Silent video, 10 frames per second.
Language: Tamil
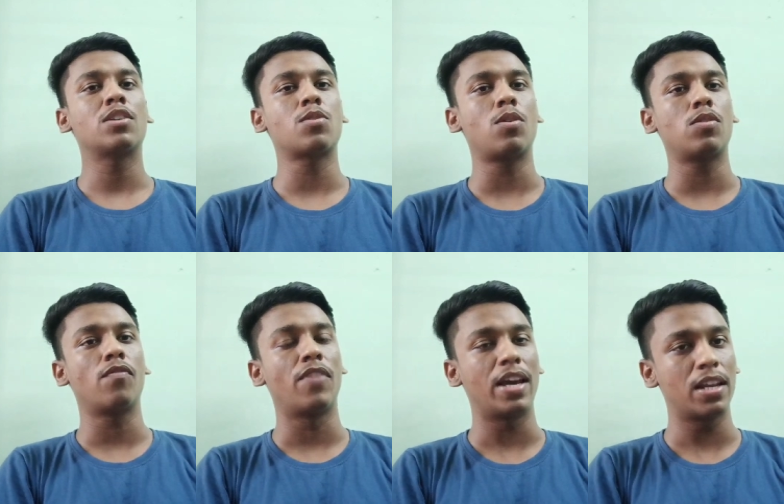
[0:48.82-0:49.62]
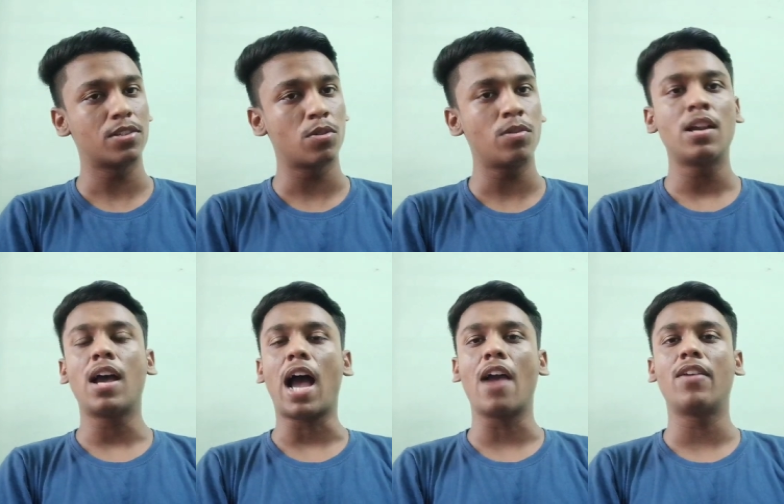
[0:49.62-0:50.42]
ஸோ வெரி சூன்
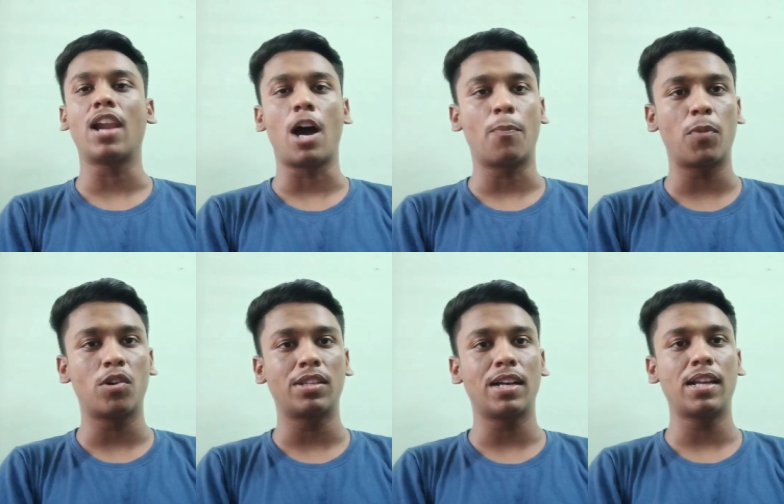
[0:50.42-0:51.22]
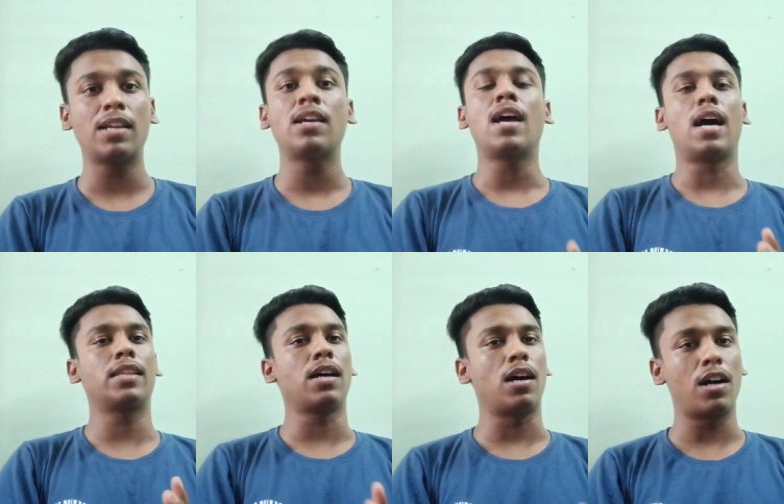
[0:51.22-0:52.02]
ஐ வில் அப்லோட் தட் அட்
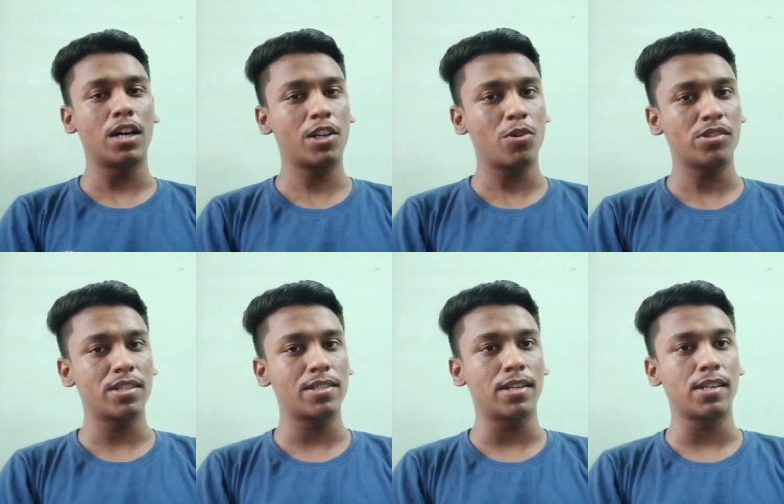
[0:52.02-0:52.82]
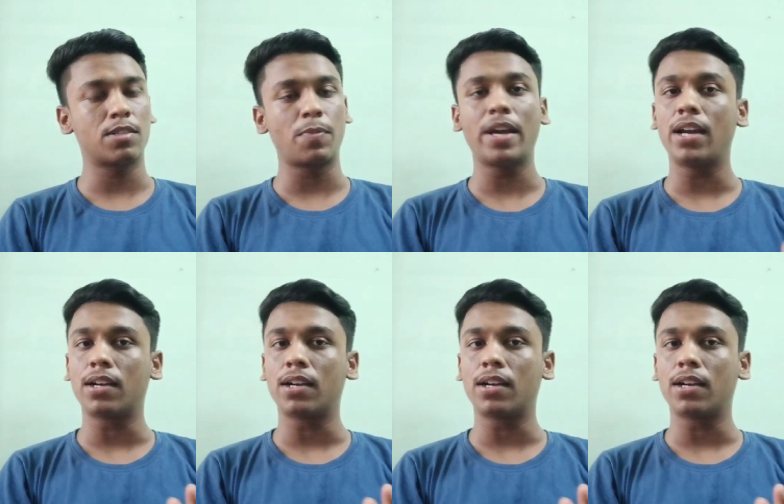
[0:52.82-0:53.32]
அந்த ஆறு கோச்சிங் சென்டர்ஸ்மே